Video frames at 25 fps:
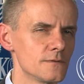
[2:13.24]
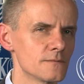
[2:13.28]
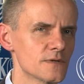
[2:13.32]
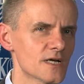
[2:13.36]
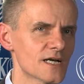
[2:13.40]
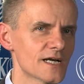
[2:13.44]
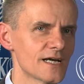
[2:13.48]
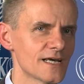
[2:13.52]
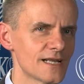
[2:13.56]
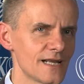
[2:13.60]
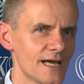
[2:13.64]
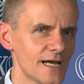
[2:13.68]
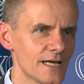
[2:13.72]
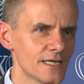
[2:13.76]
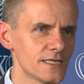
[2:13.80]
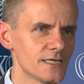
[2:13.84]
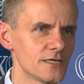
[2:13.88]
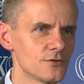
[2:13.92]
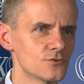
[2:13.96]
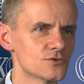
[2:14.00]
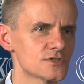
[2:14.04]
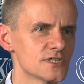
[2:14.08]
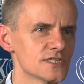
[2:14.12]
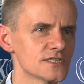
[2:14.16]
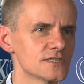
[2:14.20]
kraje
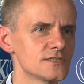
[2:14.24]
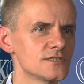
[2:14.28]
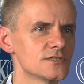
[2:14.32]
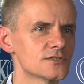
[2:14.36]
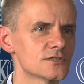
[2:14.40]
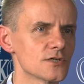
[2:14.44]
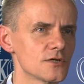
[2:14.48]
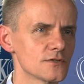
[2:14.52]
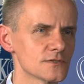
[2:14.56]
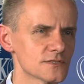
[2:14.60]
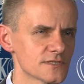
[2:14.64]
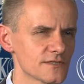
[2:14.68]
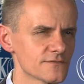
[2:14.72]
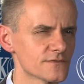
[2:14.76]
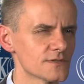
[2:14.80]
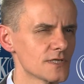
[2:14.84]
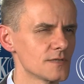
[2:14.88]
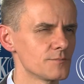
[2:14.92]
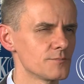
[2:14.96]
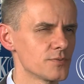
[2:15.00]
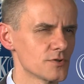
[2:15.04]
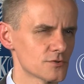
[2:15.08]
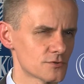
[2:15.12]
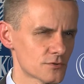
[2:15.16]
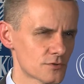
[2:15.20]
uczestniczące w tej
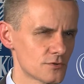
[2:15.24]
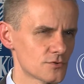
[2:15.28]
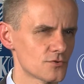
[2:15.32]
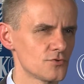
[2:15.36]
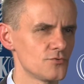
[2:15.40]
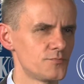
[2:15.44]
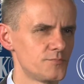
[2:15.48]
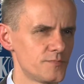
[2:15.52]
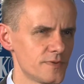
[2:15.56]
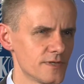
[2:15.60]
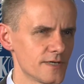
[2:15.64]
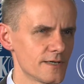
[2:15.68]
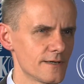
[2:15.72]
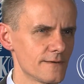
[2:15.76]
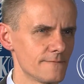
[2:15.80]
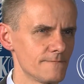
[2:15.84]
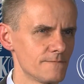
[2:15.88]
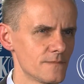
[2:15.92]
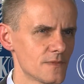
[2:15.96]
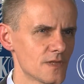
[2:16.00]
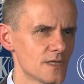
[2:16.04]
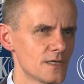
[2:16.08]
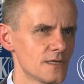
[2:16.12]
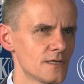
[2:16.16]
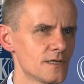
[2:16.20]
podgrupie
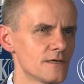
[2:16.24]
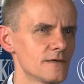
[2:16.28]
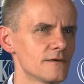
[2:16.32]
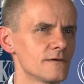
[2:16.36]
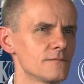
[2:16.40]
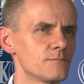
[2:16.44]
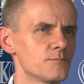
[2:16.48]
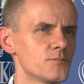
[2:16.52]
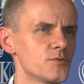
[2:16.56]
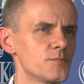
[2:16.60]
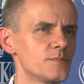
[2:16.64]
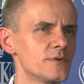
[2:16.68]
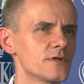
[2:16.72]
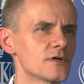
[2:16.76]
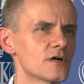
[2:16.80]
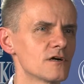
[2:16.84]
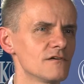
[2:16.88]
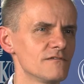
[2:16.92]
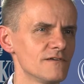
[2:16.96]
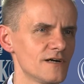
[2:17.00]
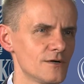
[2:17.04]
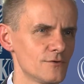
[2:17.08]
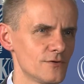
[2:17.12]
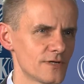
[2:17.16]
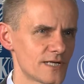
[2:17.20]
y,
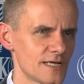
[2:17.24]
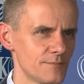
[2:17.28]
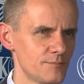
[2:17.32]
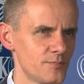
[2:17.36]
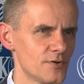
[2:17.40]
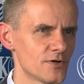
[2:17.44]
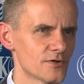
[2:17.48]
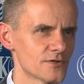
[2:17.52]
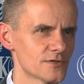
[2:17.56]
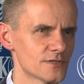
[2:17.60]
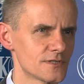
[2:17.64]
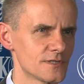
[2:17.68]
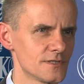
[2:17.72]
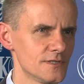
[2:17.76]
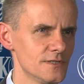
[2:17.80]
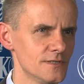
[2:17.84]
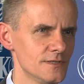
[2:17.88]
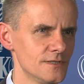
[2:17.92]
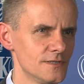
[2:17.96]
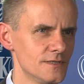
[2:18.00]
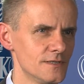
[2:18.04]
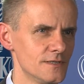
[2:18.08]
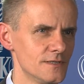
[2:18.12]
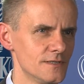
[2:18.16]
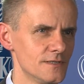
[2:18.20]
publikowały raporty,
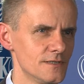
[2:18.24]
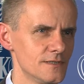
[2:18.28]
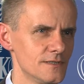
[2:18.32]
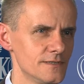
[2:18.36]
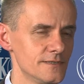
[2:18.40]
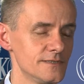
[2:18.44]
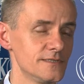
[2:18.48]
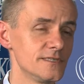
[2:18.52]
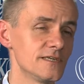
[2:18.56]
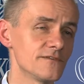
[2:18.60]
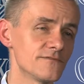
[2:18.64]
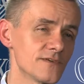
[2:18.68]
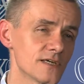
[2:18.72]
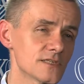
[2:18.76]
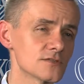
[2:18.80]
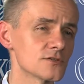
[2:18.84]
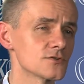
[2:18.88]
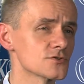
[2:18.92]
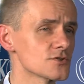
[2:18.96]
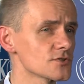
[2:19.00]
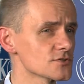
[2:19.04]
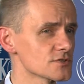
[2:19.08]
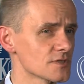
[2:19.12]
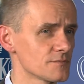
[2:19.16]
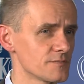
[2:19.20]
nie
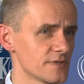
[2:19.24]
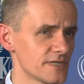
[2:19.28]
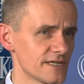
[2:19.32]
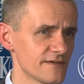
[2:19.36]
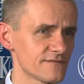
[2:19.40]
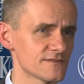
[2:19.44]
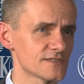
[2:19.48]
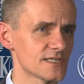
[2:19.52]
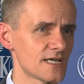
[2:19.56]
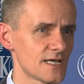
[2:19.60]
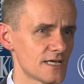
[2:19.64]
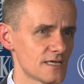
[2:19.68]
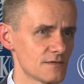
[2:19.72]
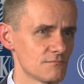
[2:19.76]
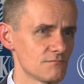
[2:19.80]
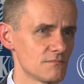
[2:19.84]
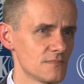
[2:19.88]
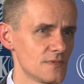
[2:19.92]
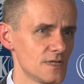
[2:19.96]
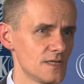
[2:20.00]
wiedząc o sobie nawzajem.